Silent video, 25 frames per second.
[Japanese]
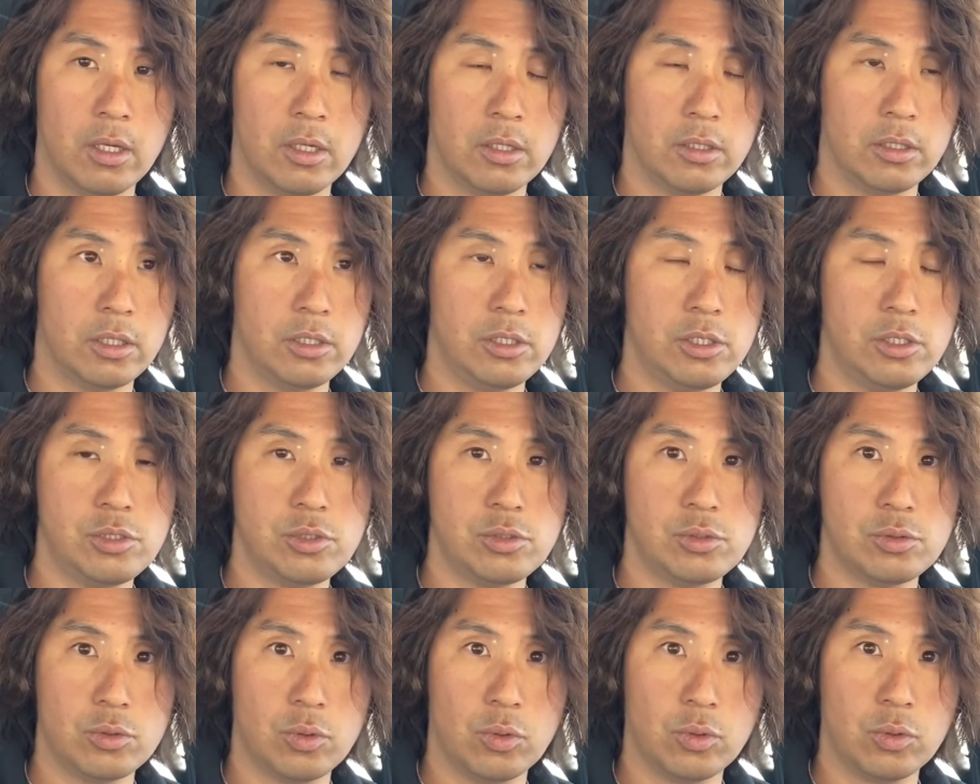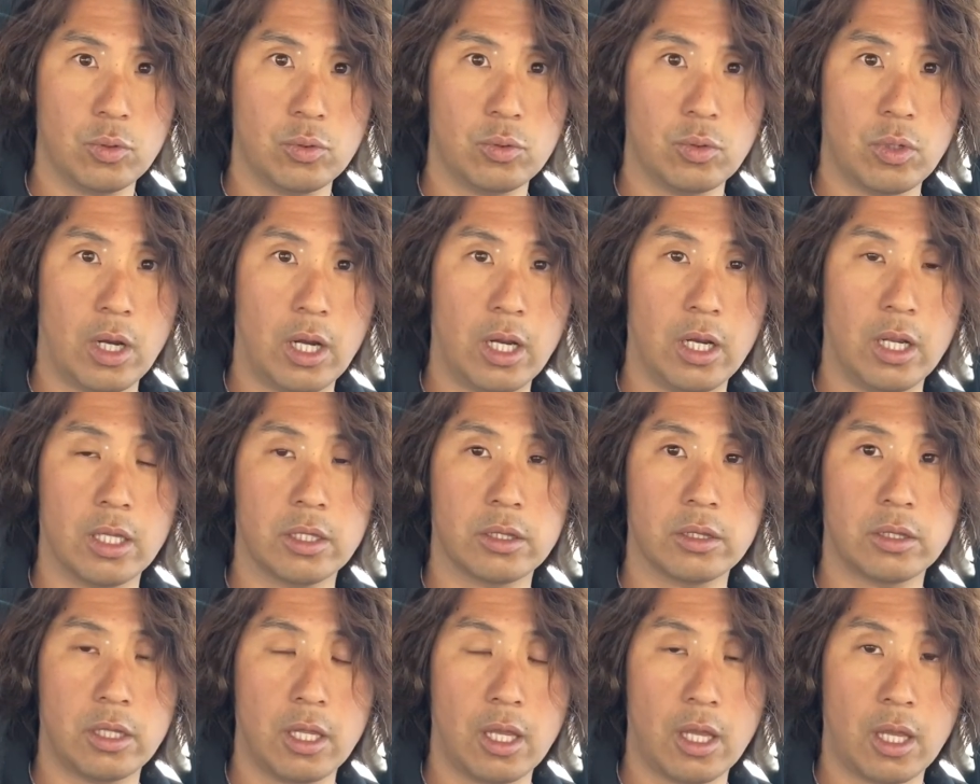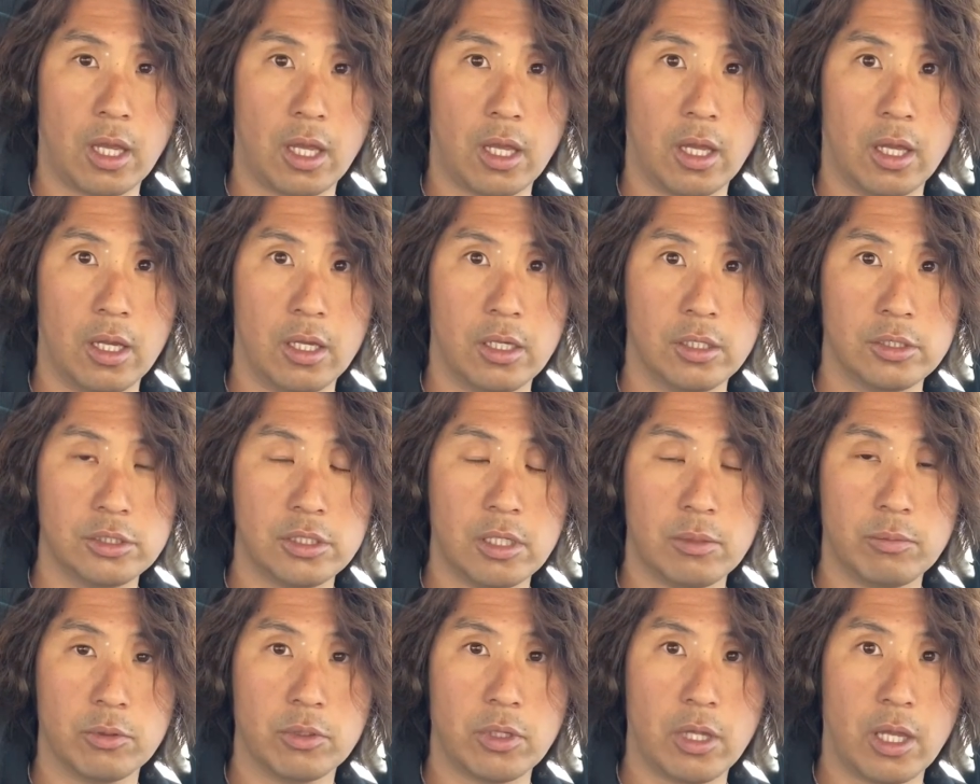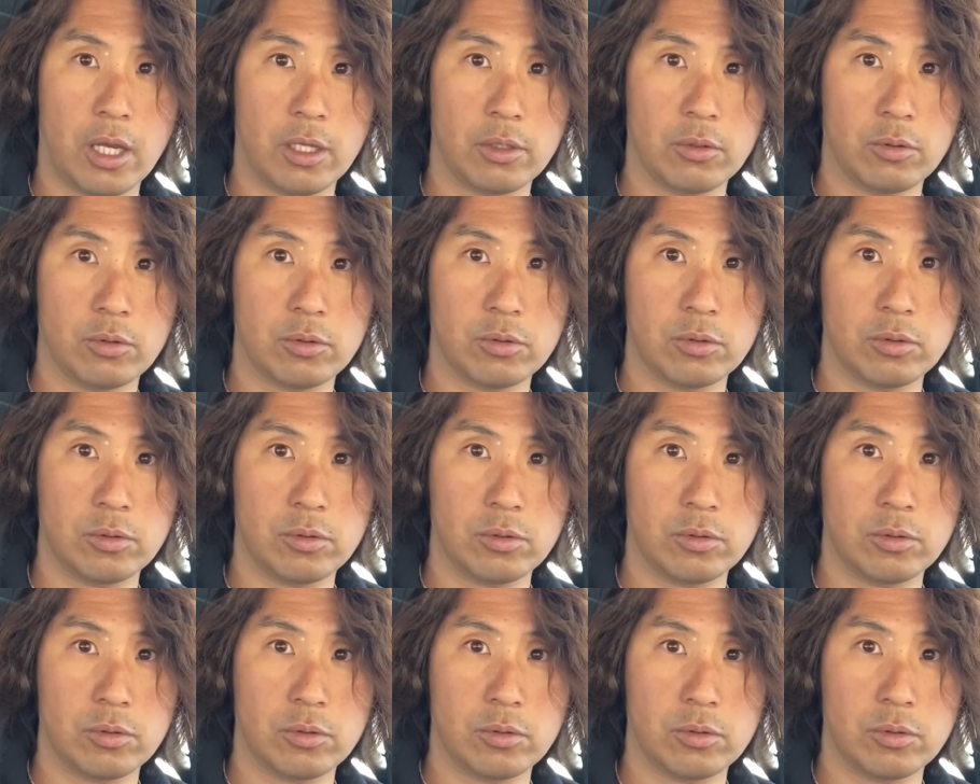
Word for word: で、25ドル払って、しかもね、あの、